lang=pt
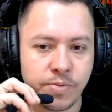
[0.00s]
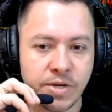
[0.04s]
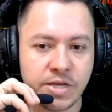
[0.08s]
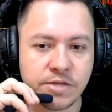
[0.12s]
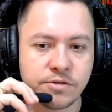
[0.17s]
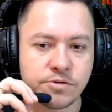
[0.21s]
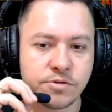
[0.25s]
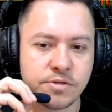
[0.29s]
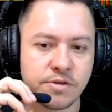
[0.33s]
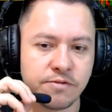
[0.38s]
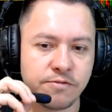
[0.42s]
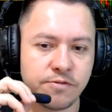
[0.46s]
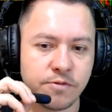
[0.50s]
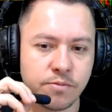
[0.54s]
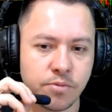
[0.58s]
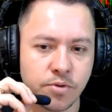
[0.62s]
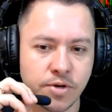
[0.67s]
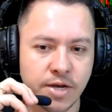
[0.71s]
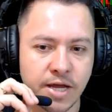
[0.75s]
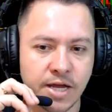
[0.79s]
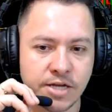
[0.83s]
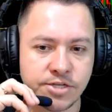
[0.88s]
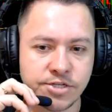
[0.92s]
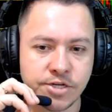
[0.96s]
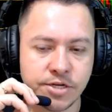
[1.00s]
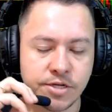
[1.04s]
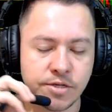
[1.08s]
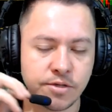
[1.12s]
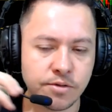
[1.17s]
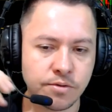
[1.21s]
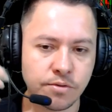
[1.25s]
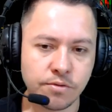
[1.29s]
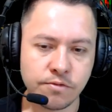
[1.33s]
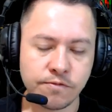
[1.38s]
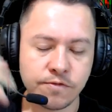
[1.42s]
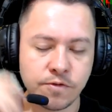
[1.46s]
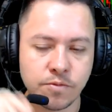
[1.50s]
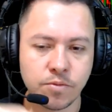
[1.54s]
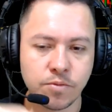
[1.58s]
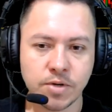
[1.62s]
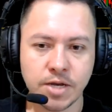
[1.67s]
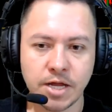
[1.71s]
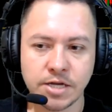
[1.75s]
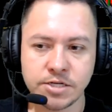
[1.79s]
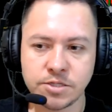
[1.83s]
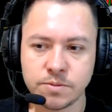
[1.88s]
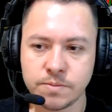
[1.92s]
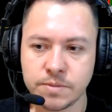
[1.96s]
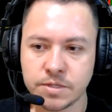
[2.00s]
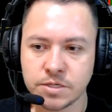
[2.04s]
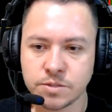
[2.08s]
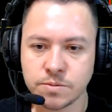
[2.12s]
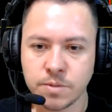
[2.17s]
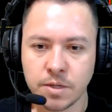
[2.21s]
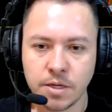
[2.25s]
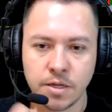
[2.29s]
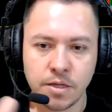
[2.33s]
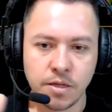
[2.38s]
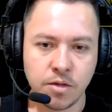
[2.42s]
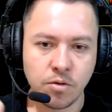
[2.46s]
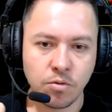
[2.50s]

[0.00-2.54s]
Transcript: preço de Fibonacci aqui, ou um Fibonacci mesmo,